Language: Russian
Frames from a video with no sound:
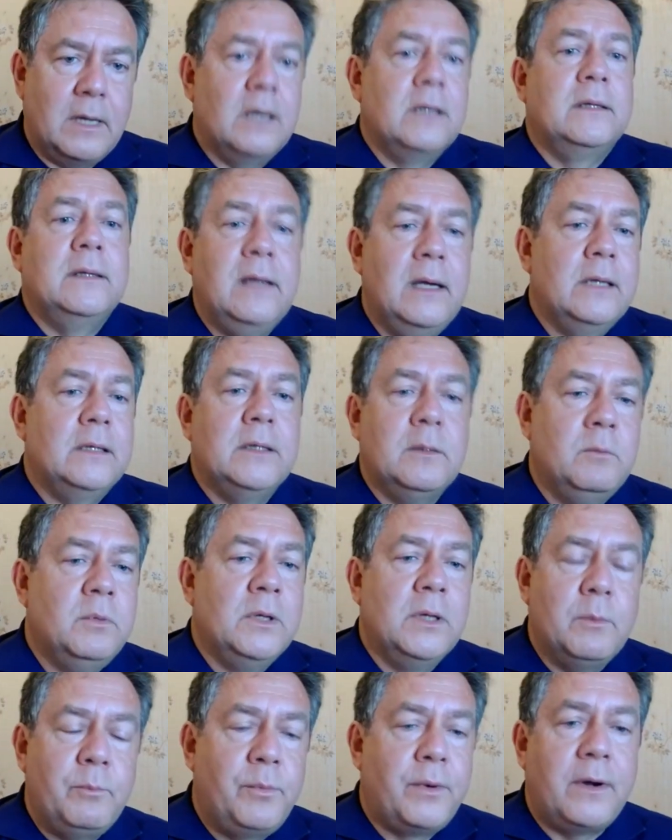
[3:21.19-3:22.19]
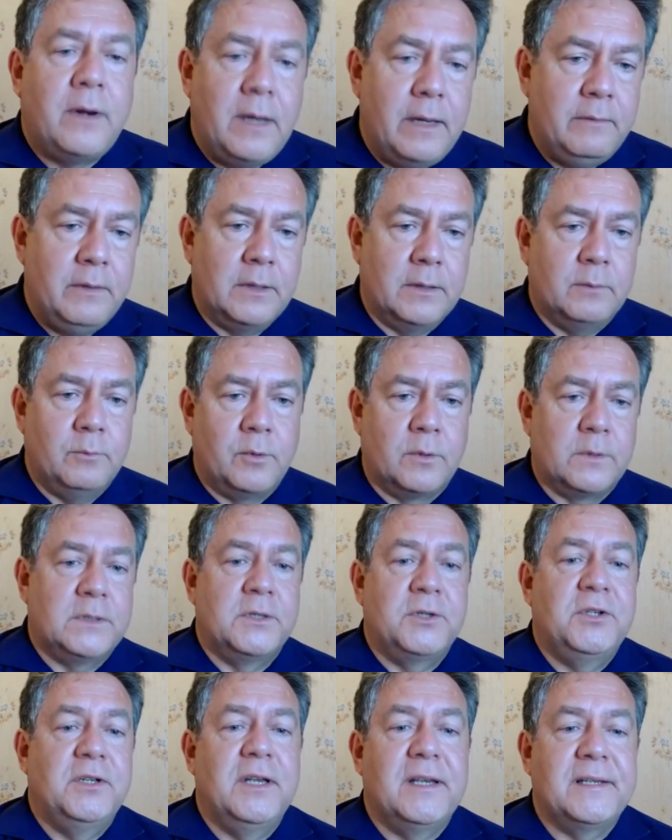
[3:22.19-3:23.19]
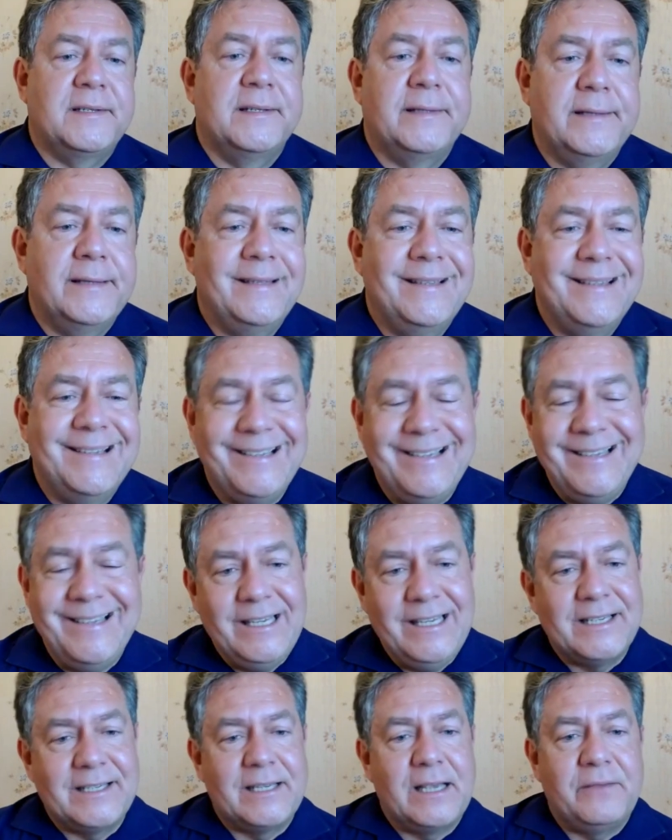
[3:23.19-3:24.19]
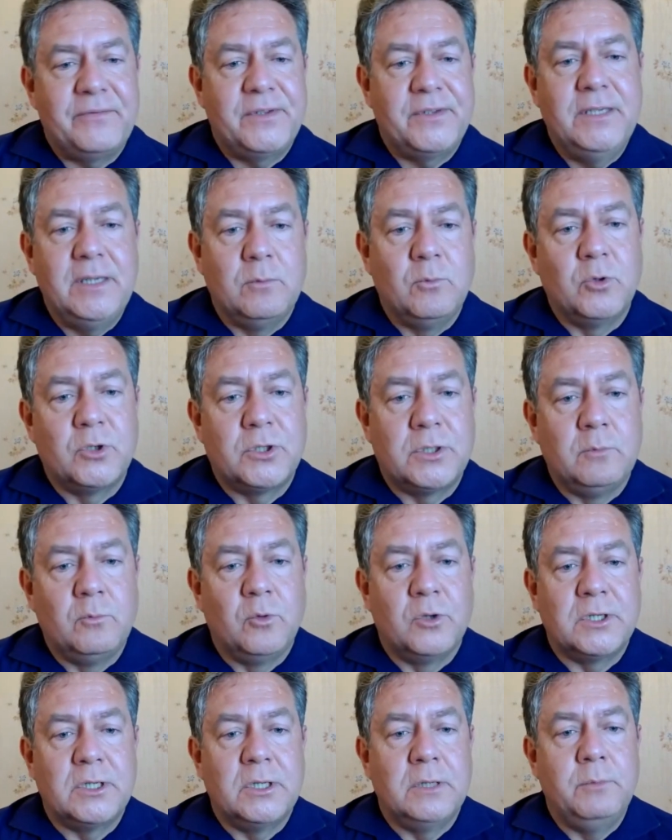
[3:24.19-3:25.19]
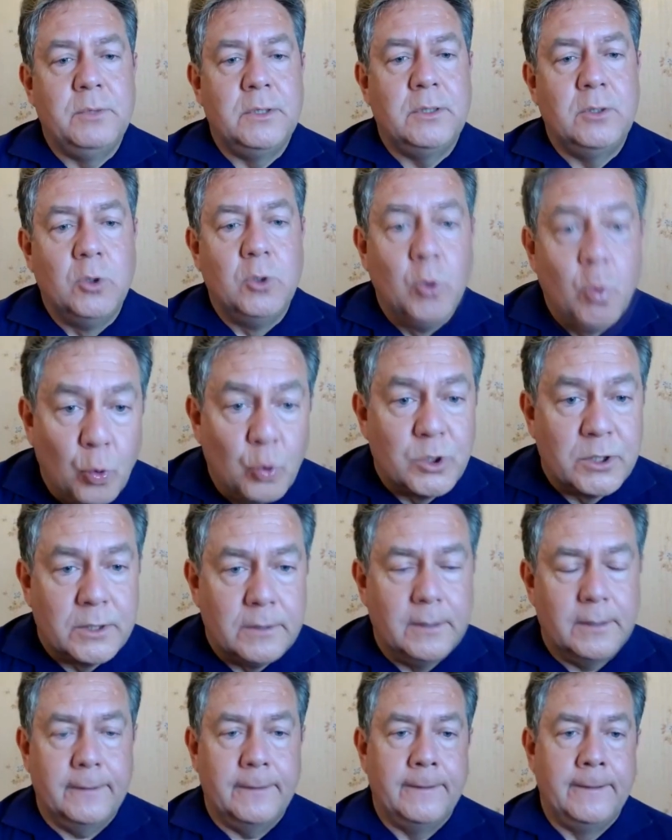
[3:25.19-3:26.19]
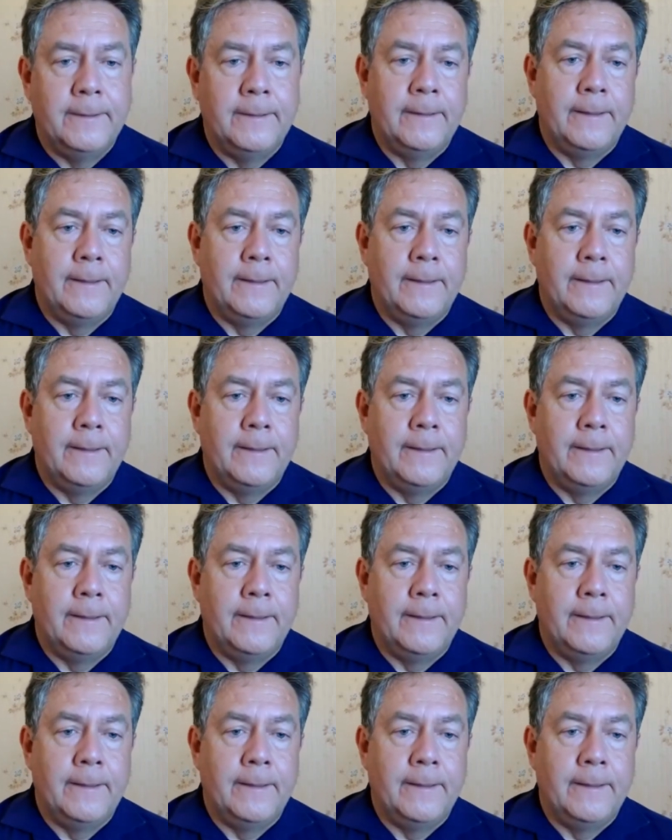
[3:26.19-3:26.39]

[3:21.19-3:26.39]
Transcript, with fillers: Тогда это было правильно. Просто сейчас это не совсем уже может быть нужно.